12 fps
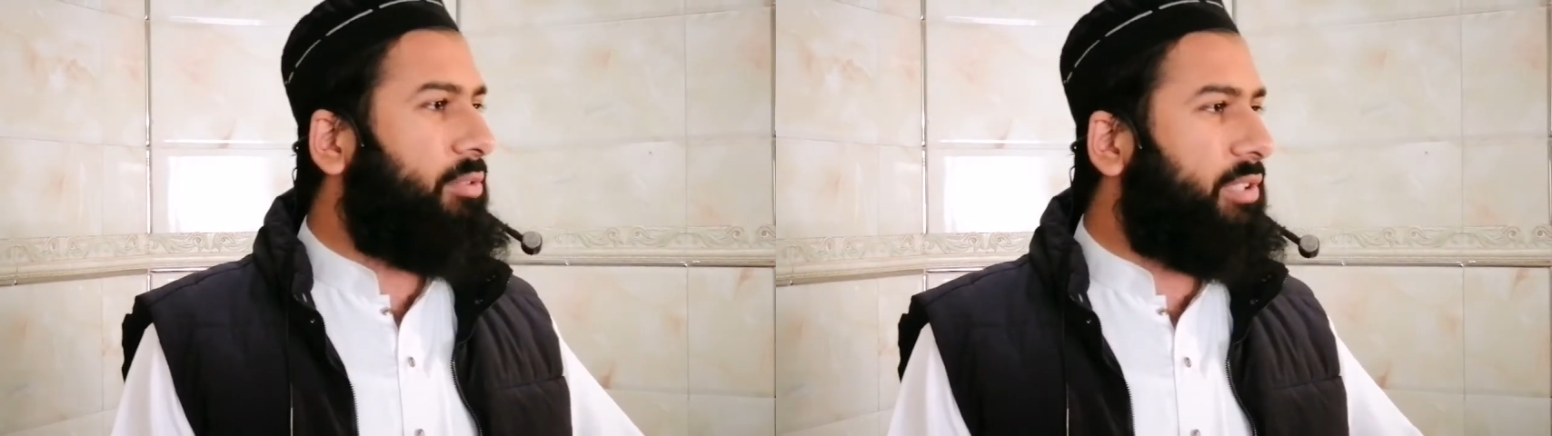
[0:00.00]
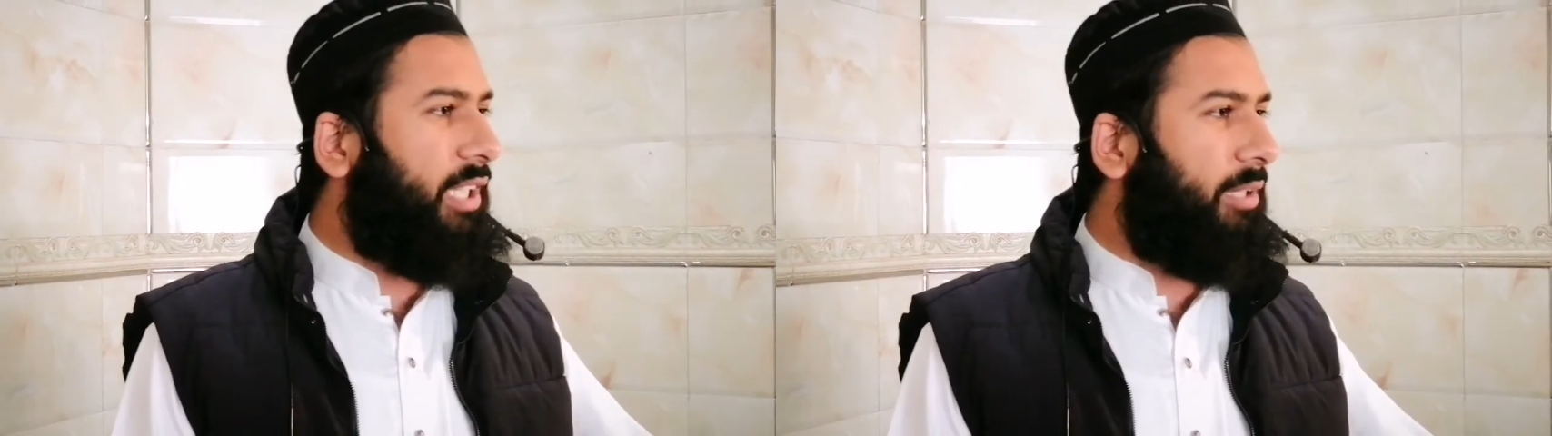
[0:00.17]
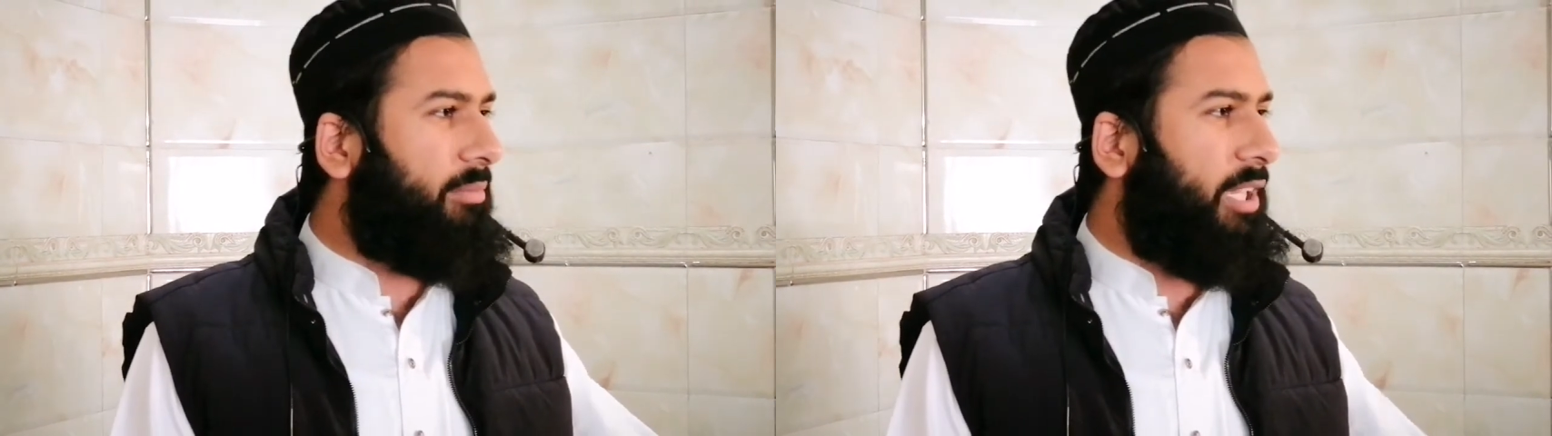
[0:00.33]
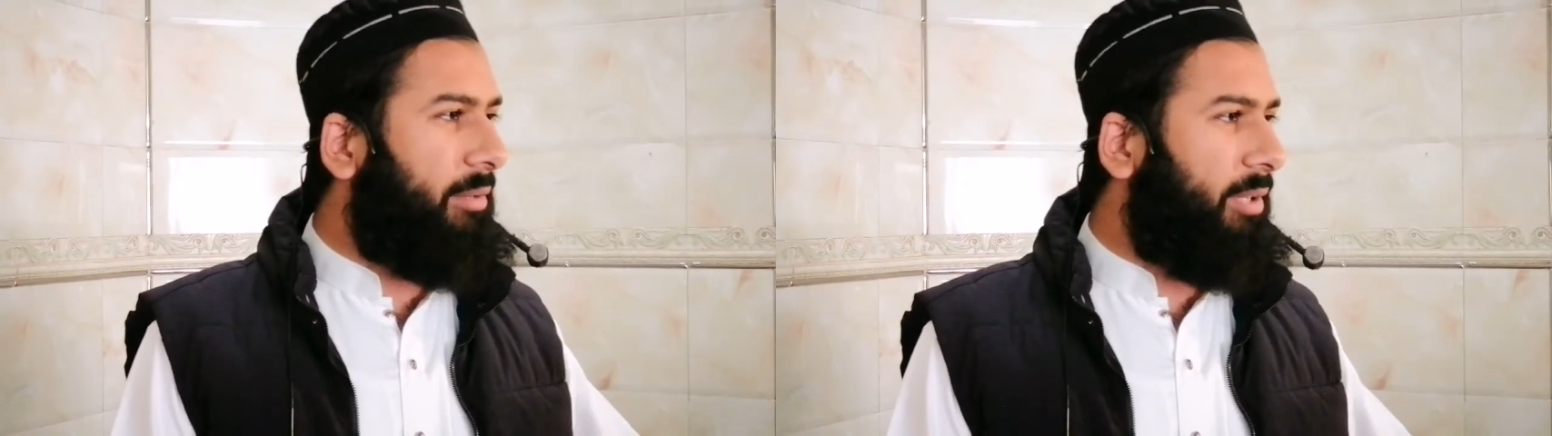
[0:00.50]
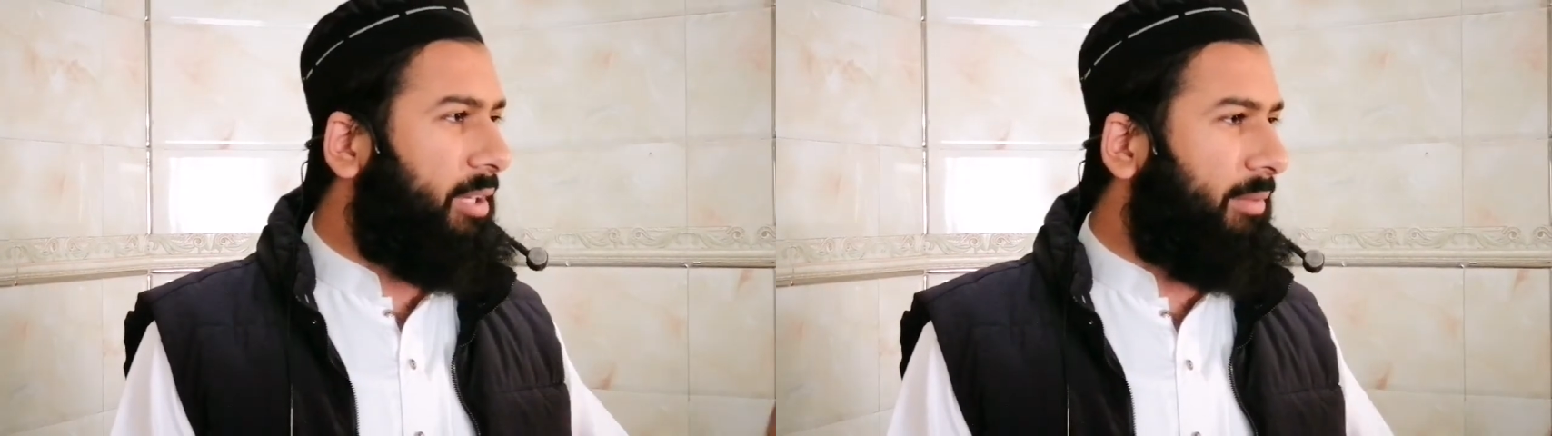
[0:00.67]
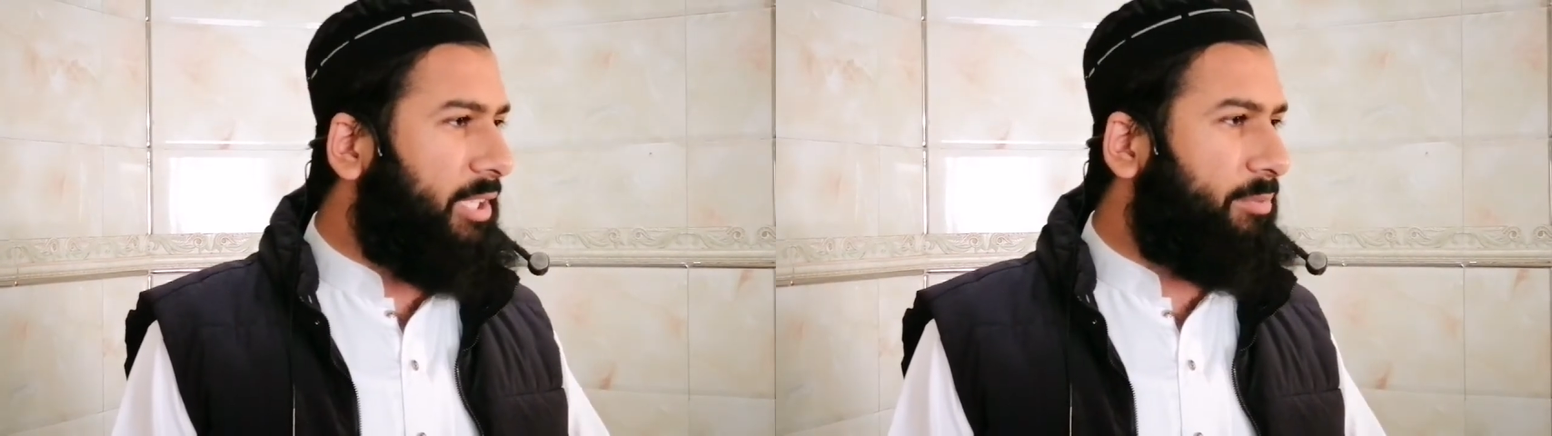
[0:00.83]
सलाम घर
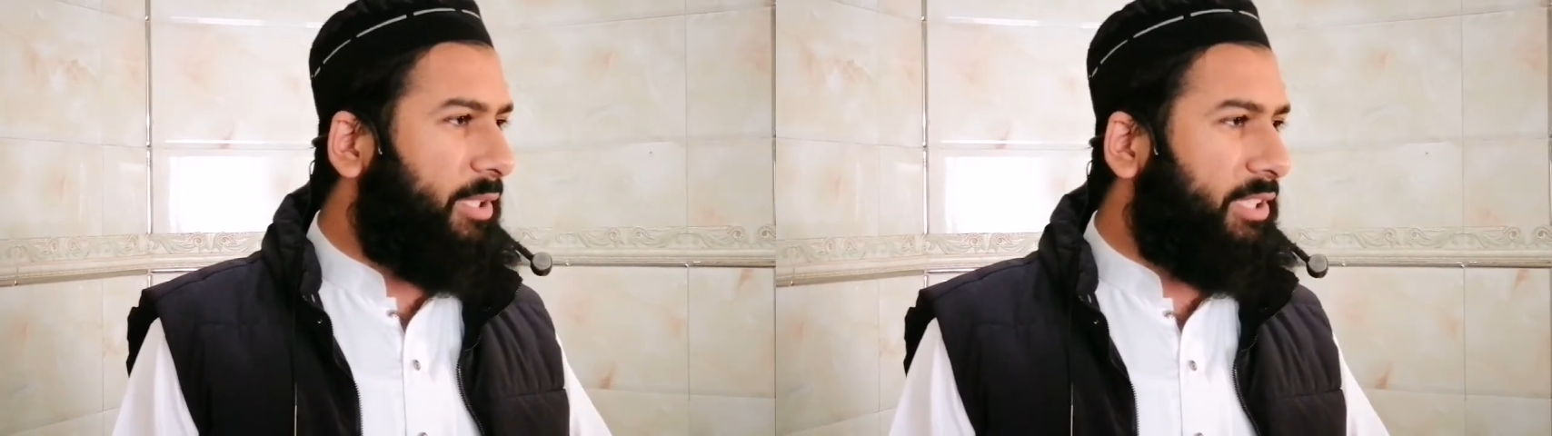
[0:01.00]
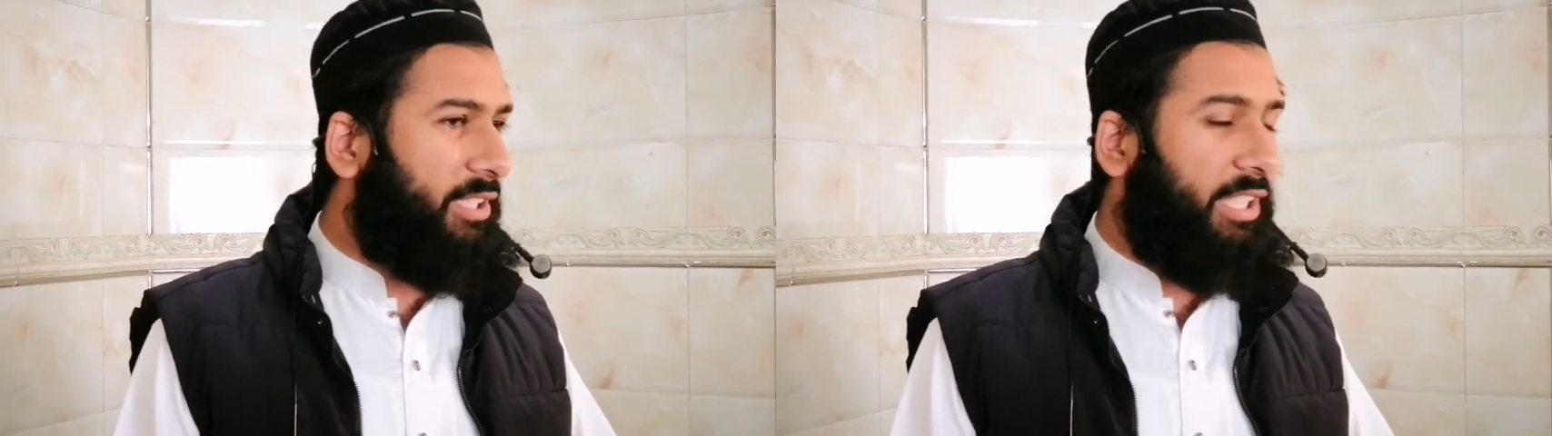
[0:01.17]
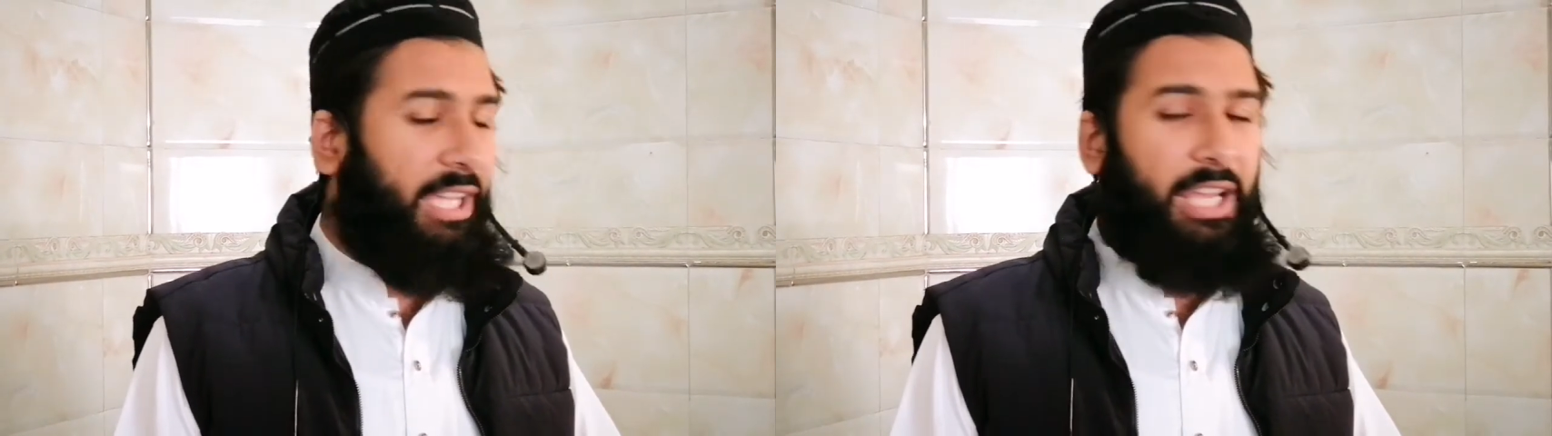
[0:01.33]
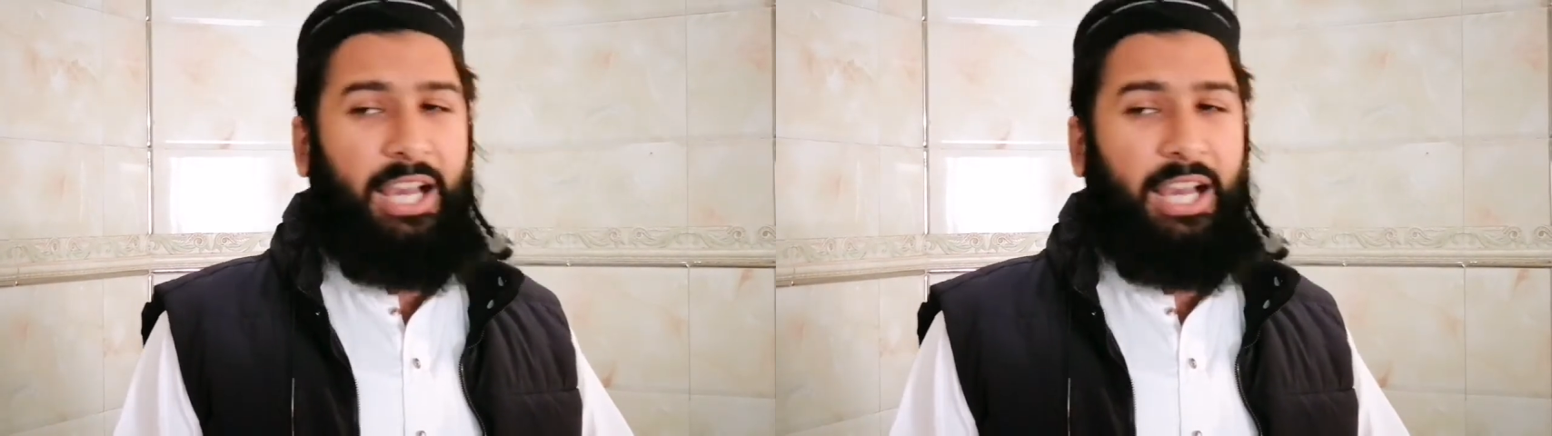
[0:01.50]
में नमाज़ पढ़ते थे